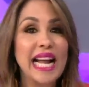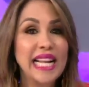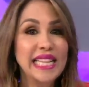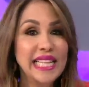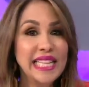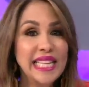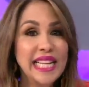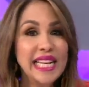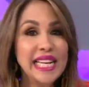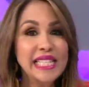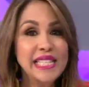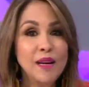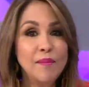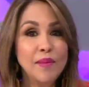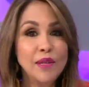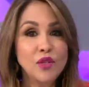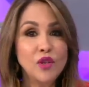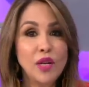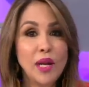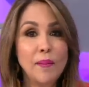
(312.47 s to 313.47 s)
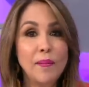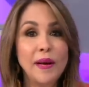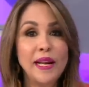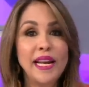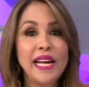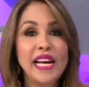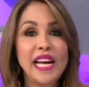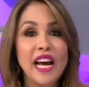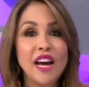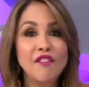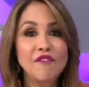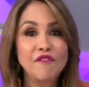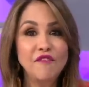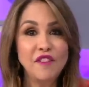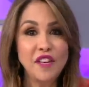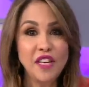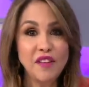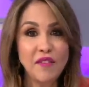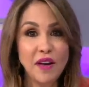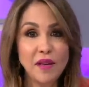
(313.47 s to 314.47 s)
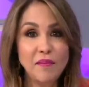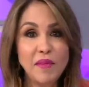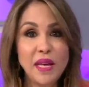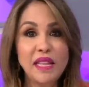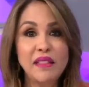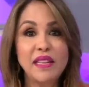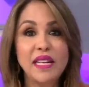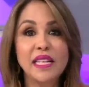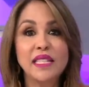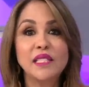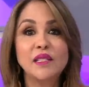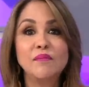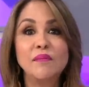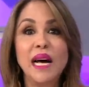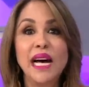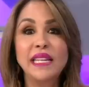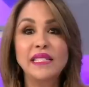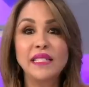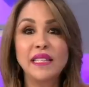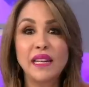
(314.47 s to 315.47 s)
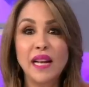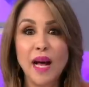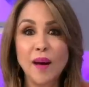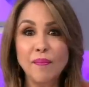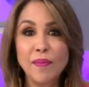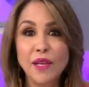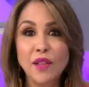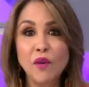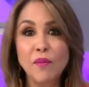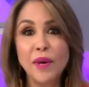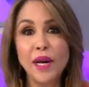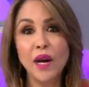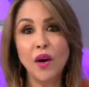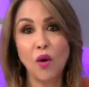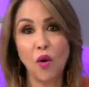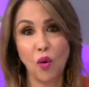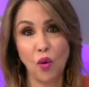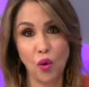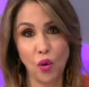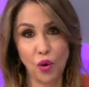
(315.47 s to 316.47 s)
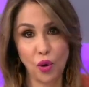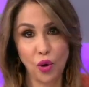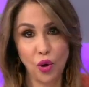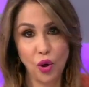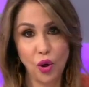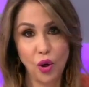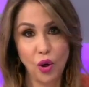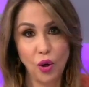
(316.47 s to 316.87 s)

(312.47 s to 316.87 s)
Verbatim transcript: Traten de que esa persona parezca viva y mientras más rápido mejor